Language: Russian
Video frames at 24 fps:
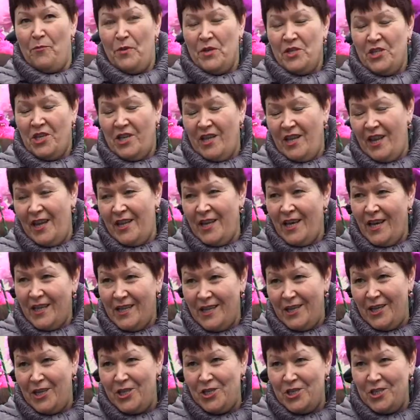Впечатление
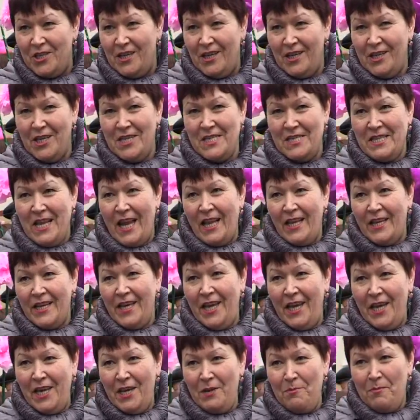отличное.
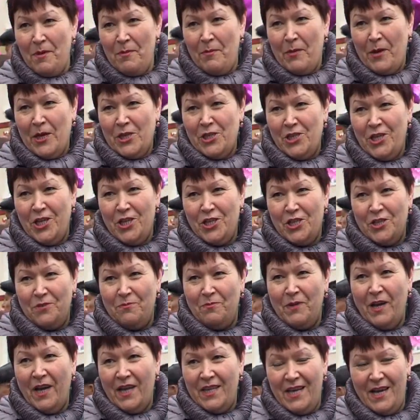Ностальгия по прошедшим
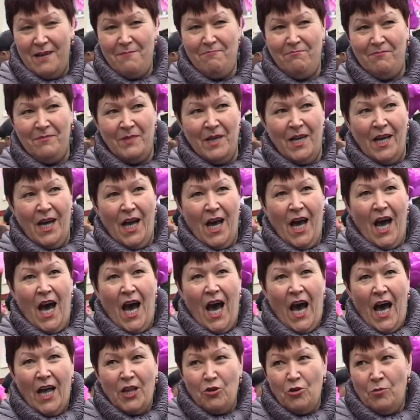годам,
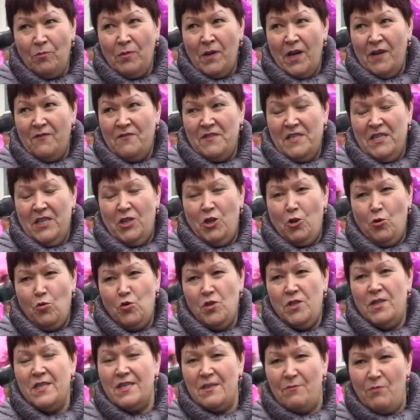о том, как все
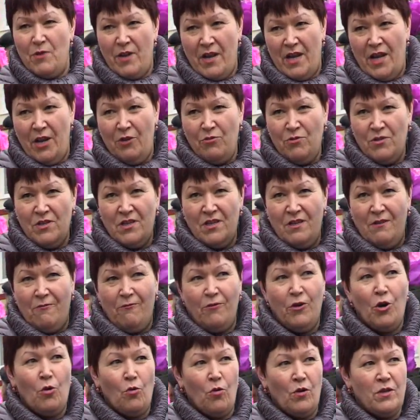дружно собираются,
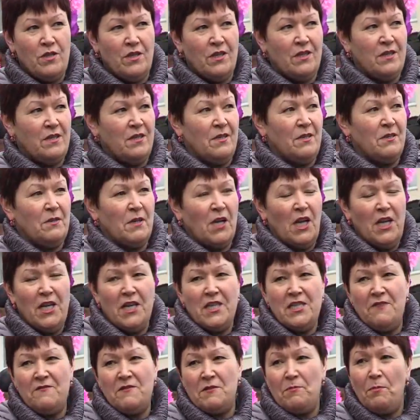выходят,
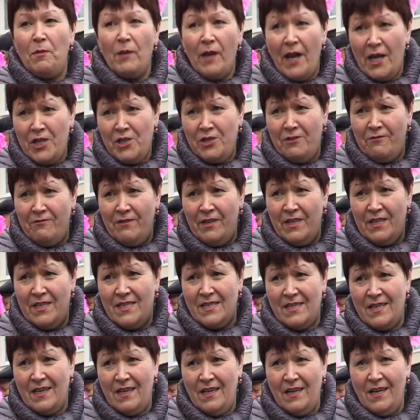коллектив
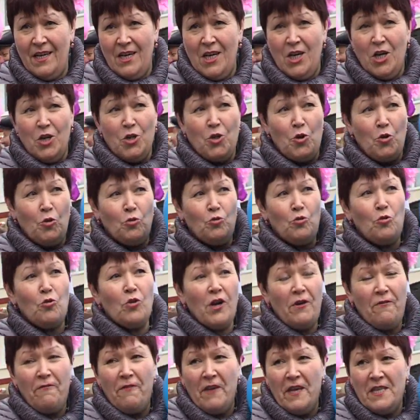сплачивается, друг
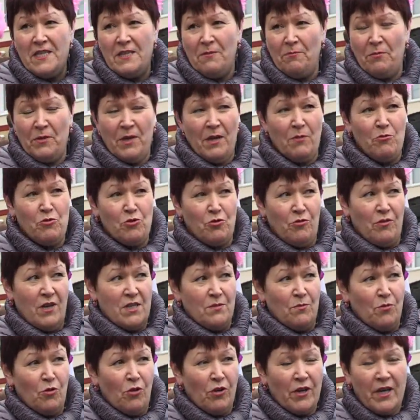друга видим, потому что у
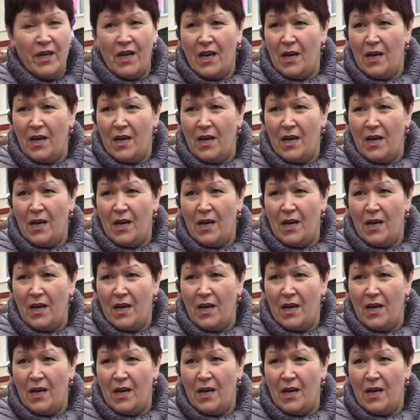нас многие